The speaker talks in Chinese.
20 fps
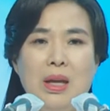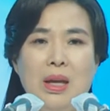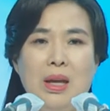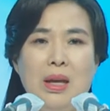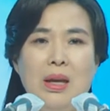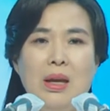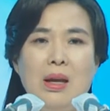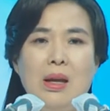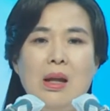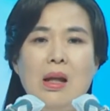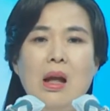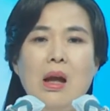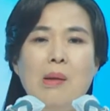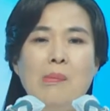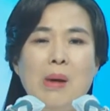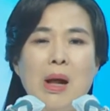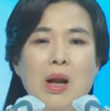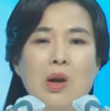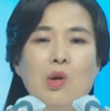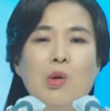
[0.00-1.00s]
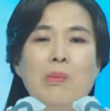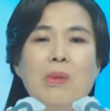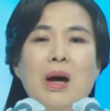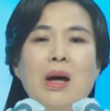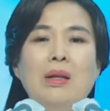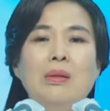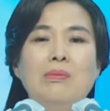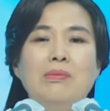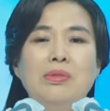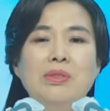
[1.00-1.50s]
看到弟兄冻
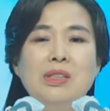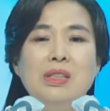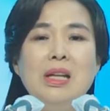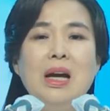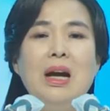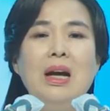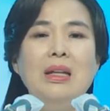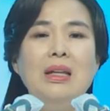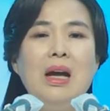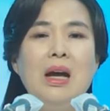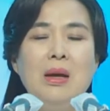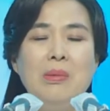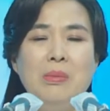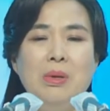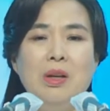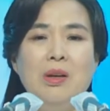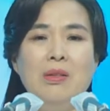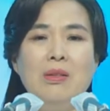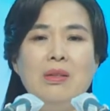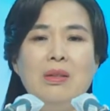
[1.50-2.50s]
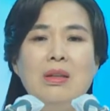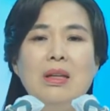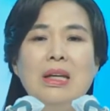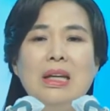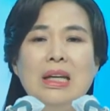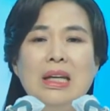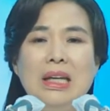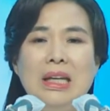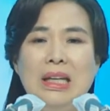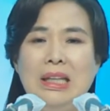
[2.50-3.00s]
着、饿着，还只是
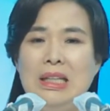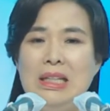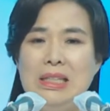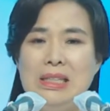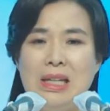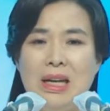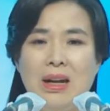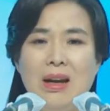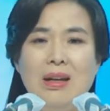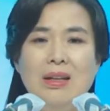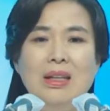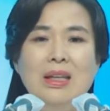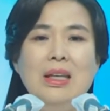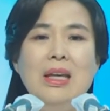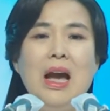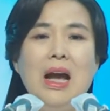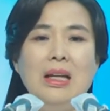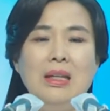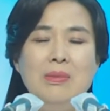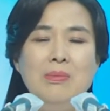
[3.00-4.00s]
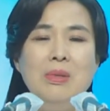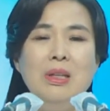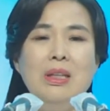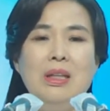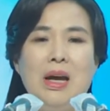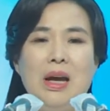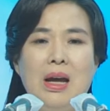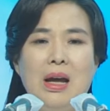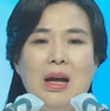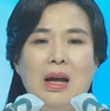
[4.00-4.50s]
在嘴上同情他几
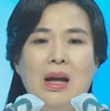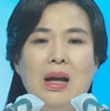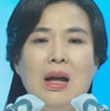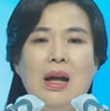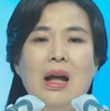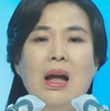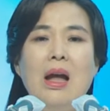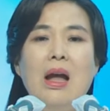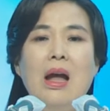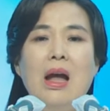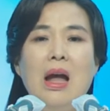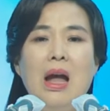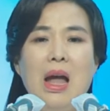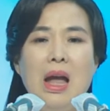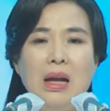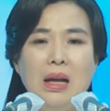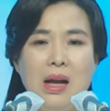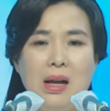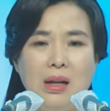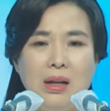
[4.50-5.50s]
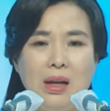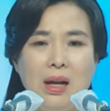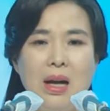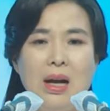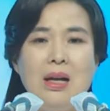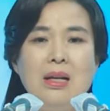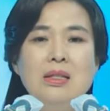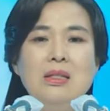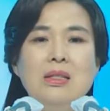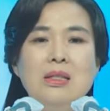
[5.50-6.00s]
句，这不是
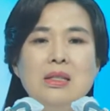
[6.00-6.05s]
爱。